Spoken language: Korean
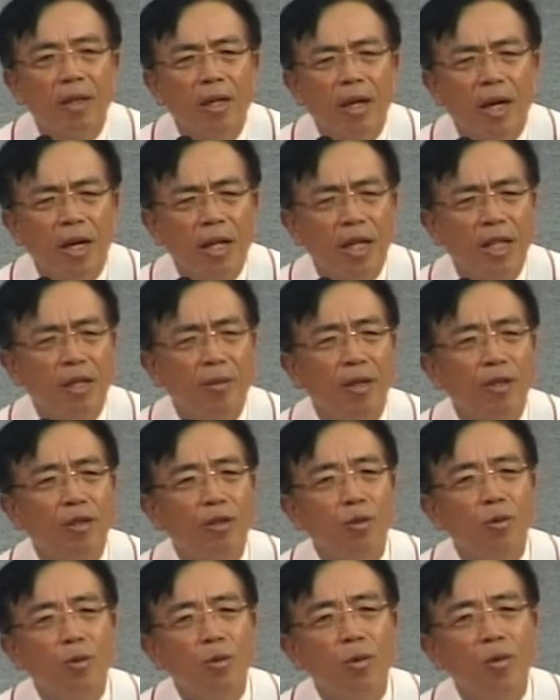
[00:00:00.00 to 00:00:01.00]
하나님의
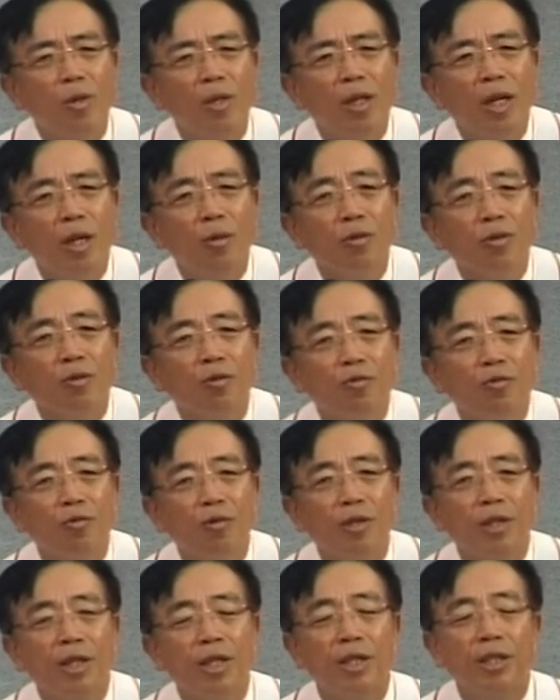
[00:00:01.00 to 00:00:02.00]
그 놀라운
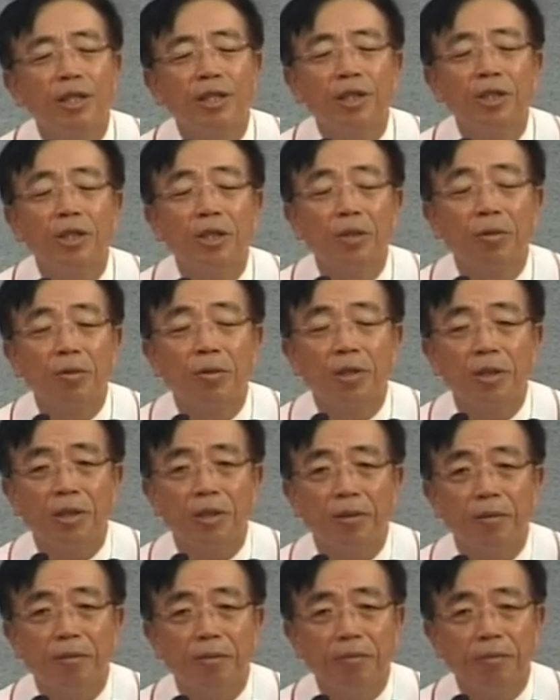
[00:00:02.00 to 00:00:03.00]
구원의
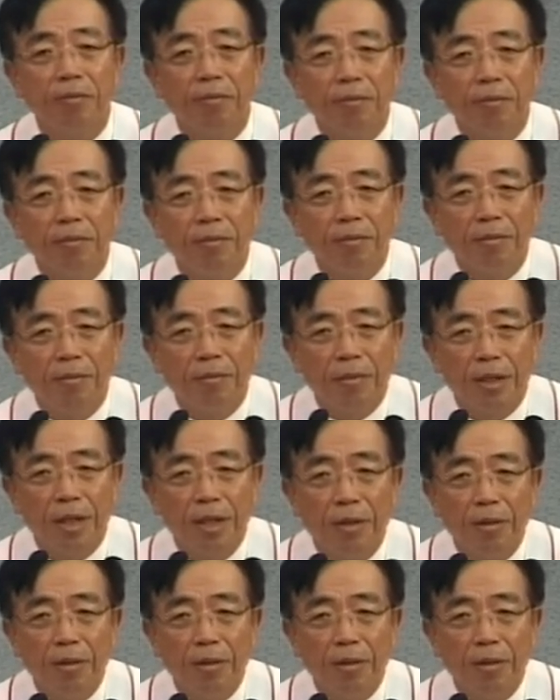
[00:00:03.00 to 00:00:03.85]
은총을 내